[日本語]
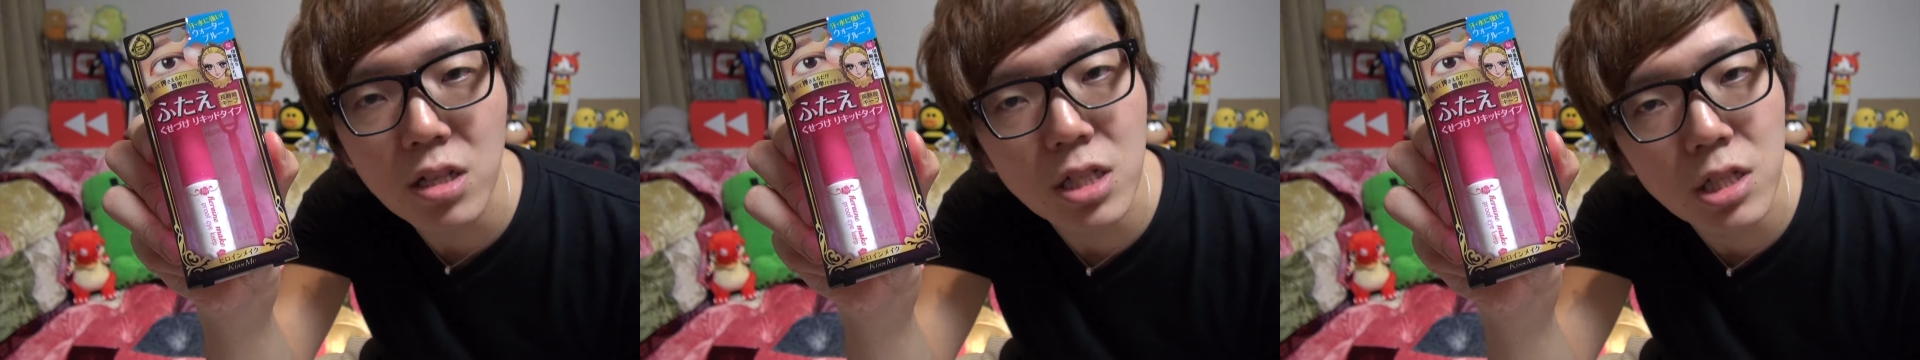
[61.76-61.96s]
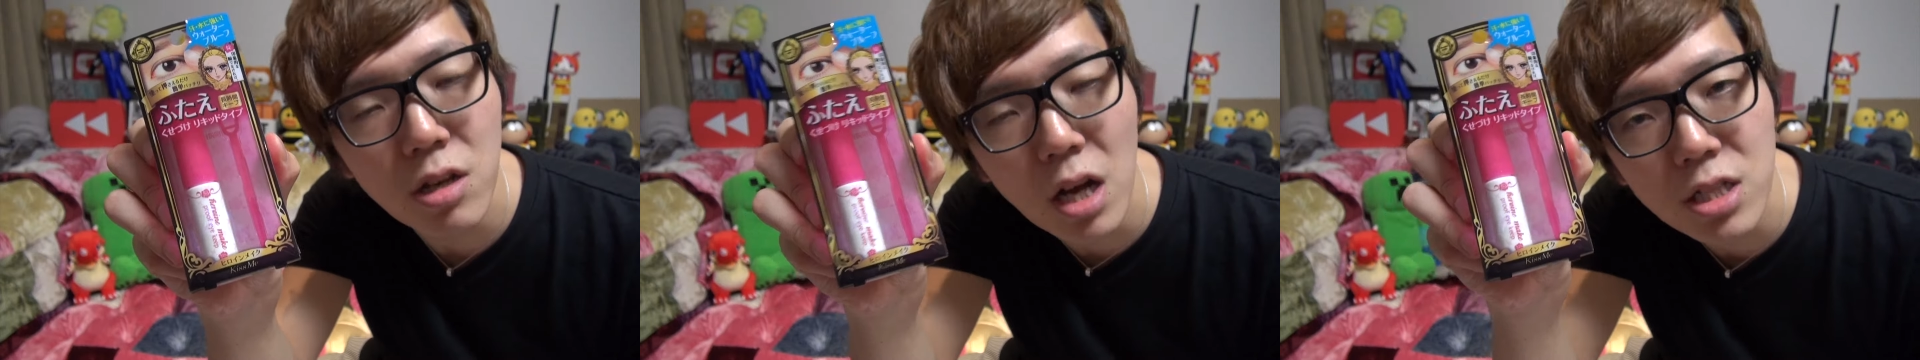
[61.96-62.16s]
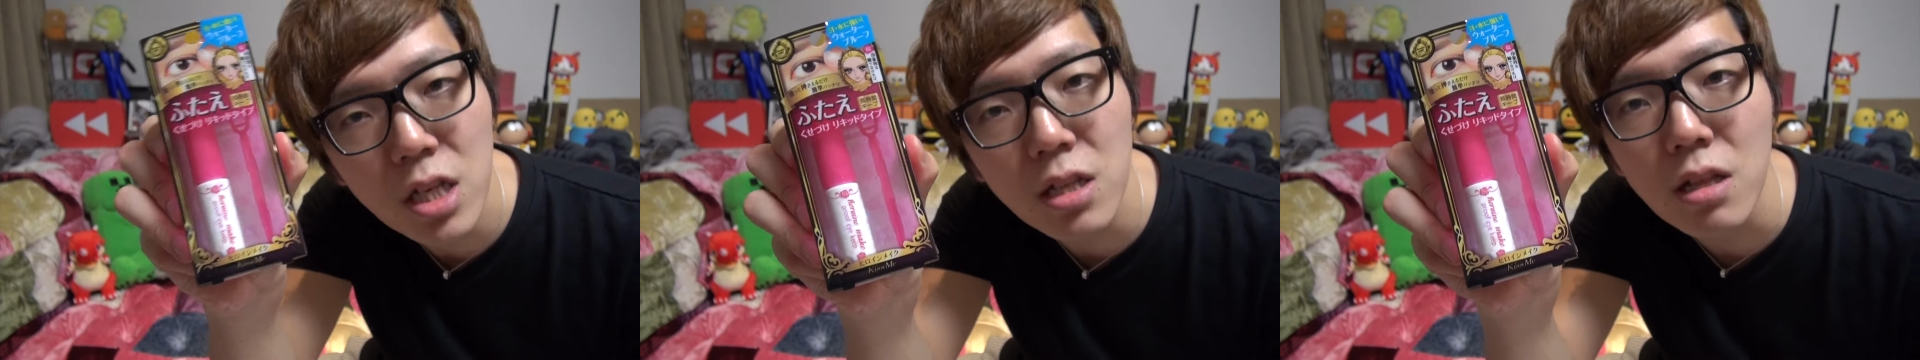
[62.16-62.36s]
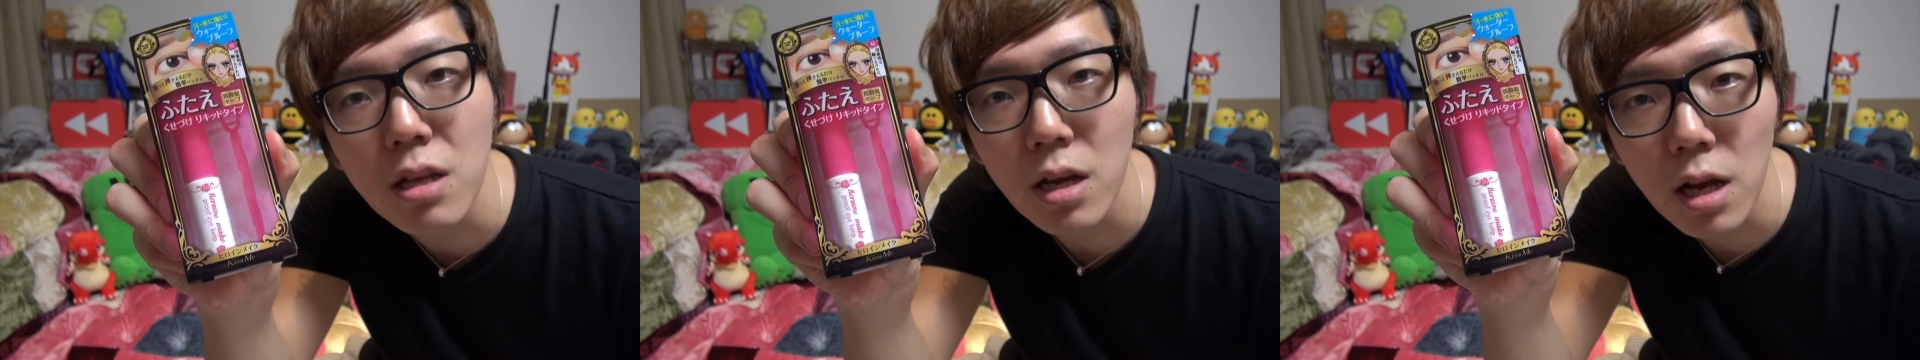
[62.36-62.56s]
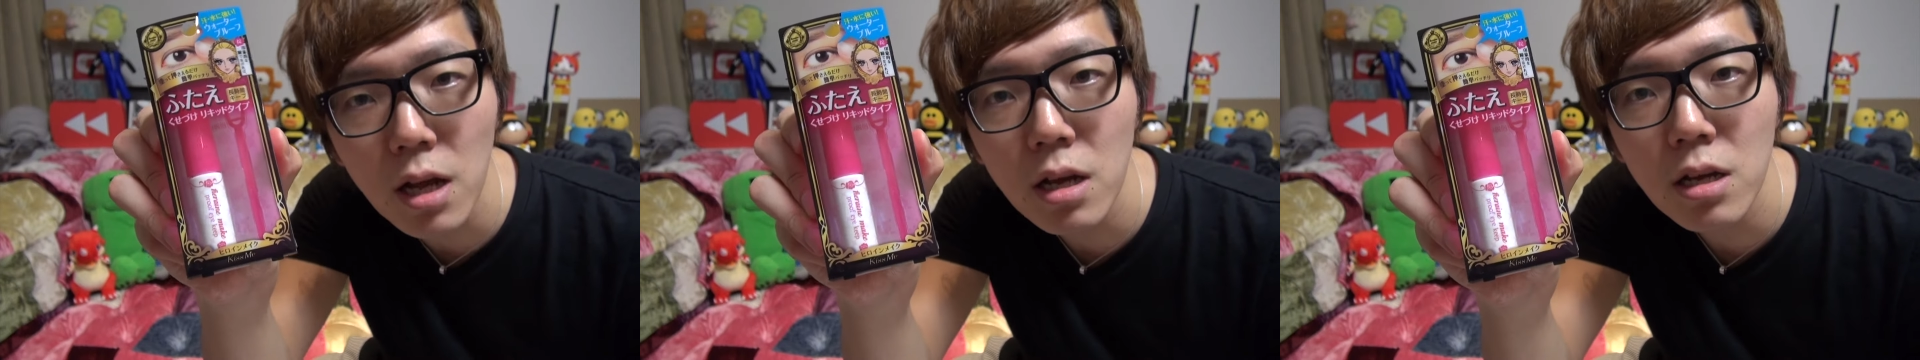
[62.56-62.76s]
はちじゅうはちえんだっ
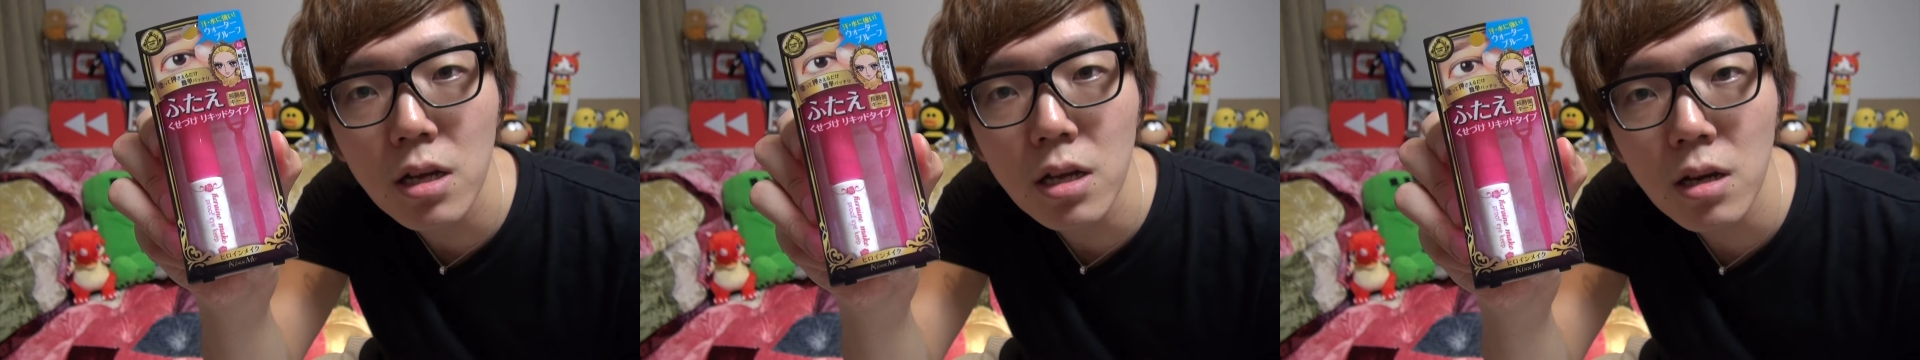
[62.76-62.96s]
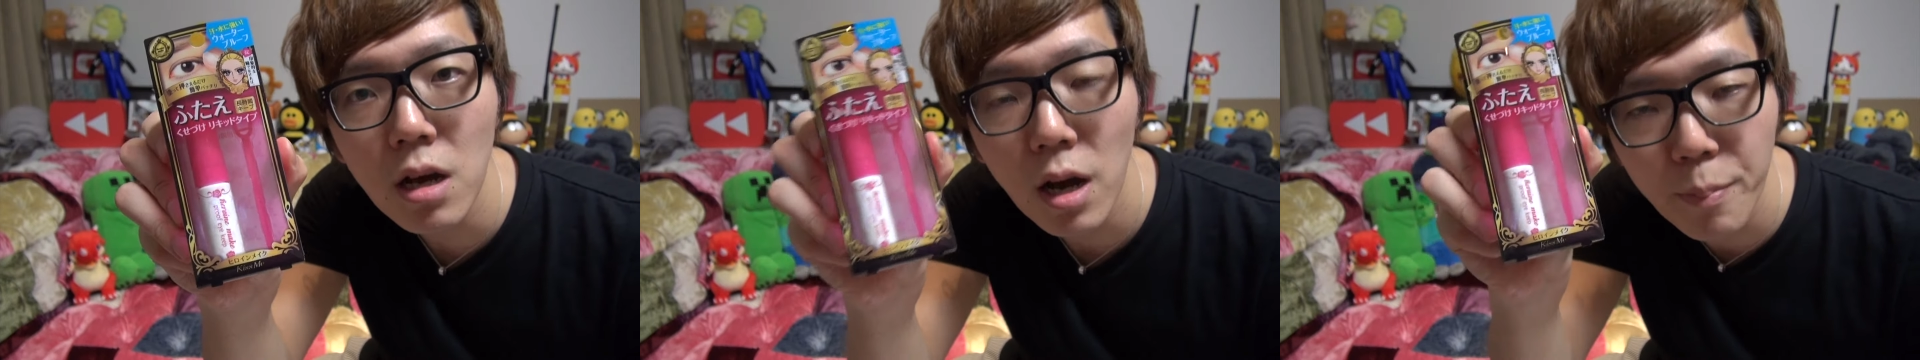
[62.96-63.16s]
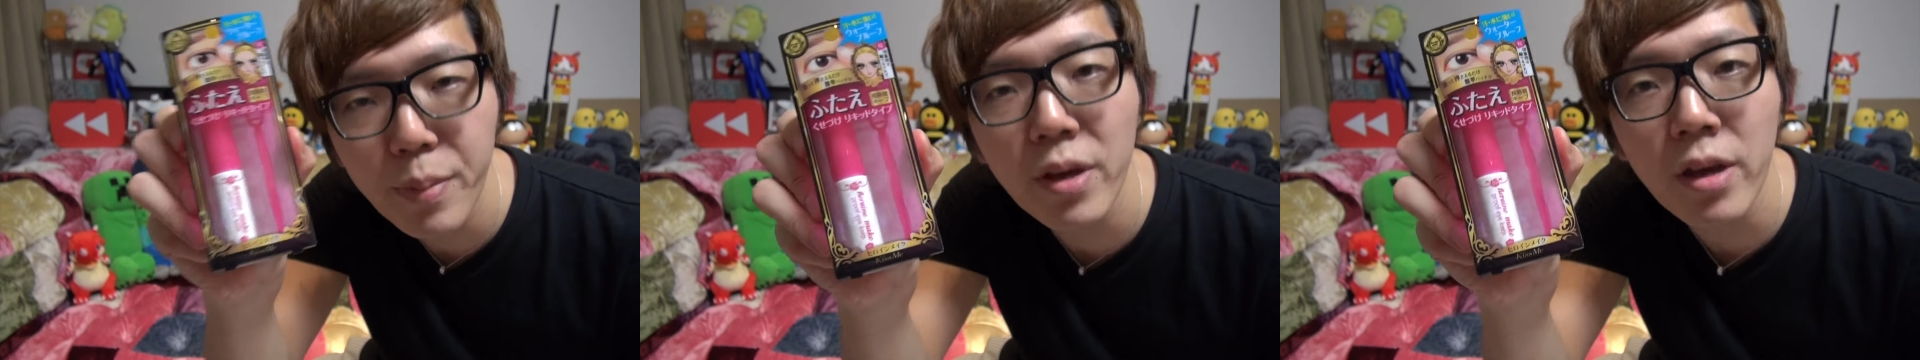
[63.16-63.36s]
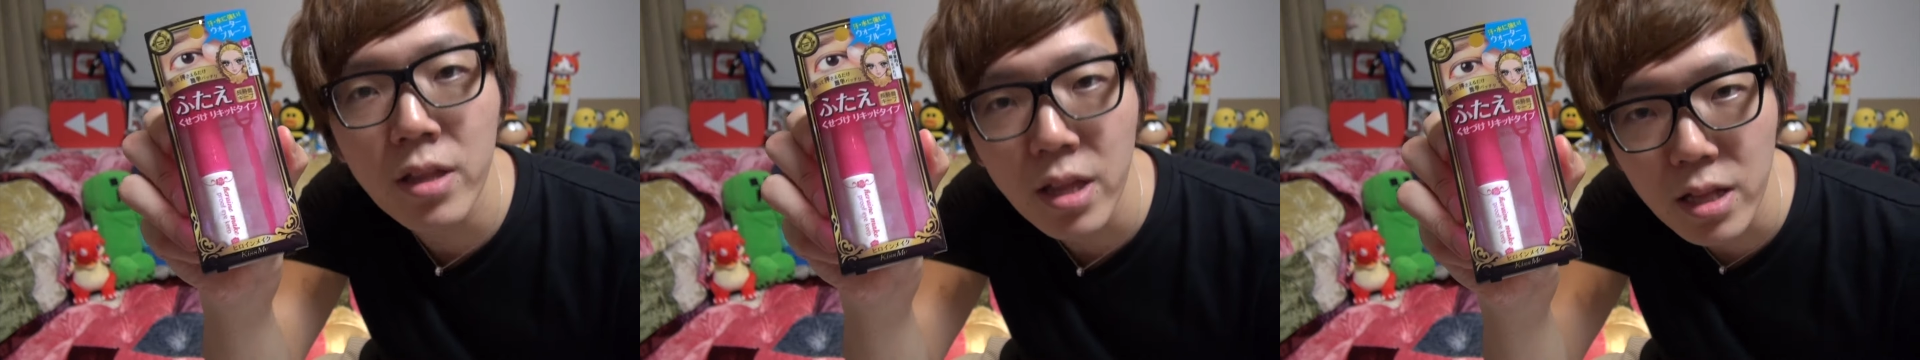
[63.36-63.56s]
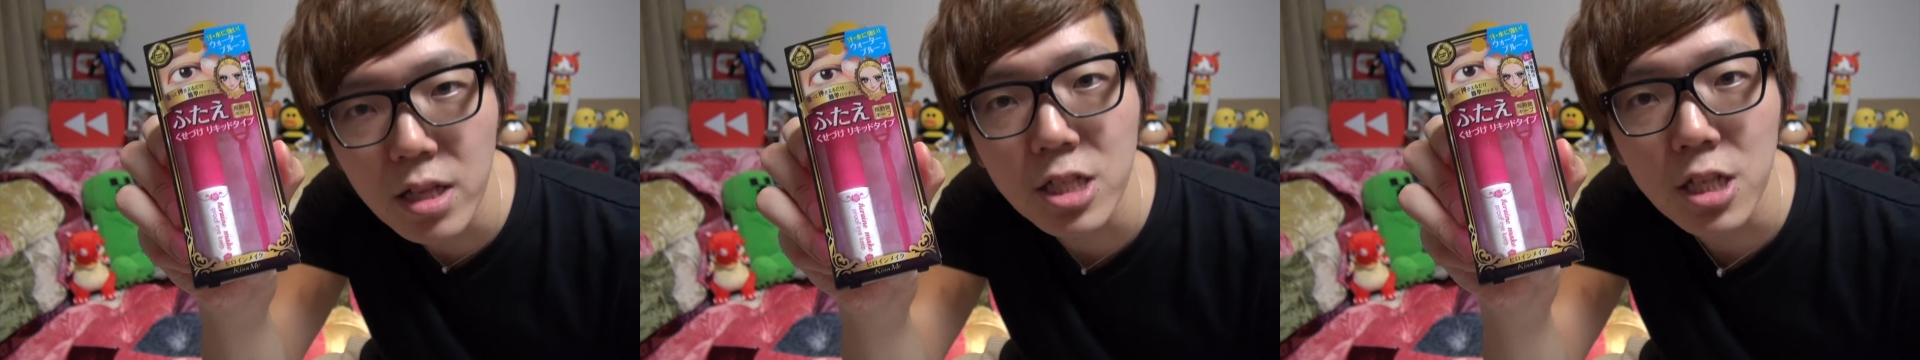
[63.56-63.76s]
たかな、はっぴゃくえ
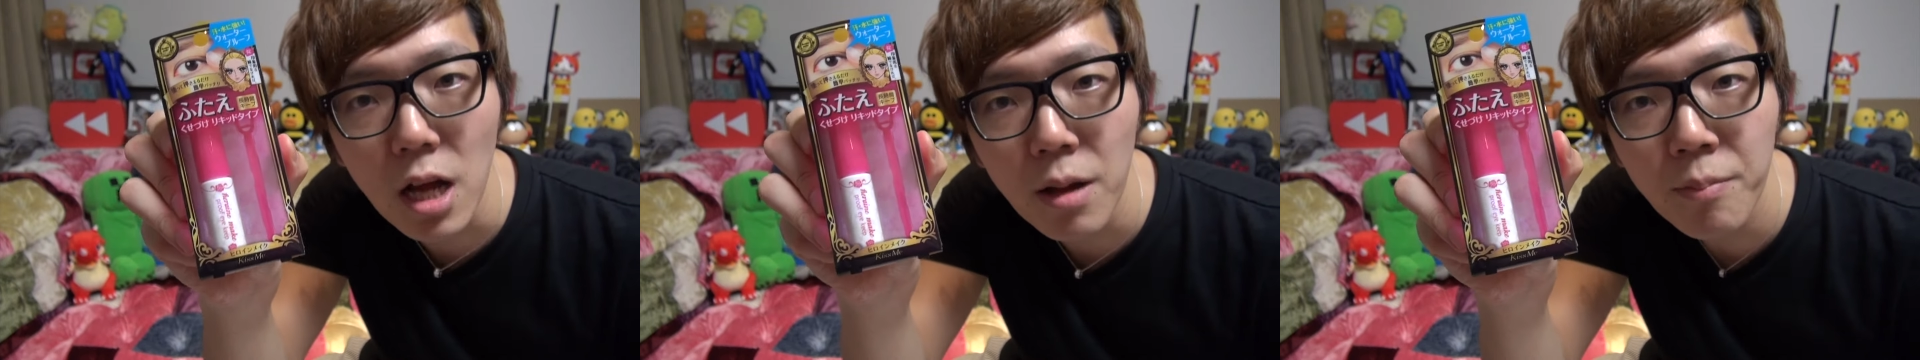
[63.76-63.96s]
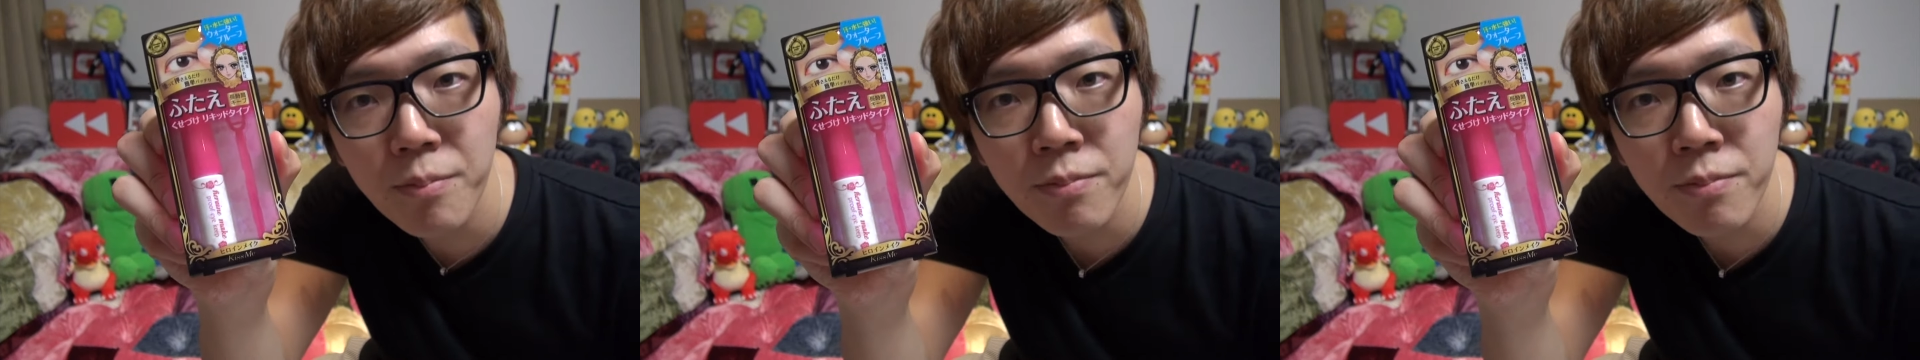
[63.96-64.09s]
んだいでした。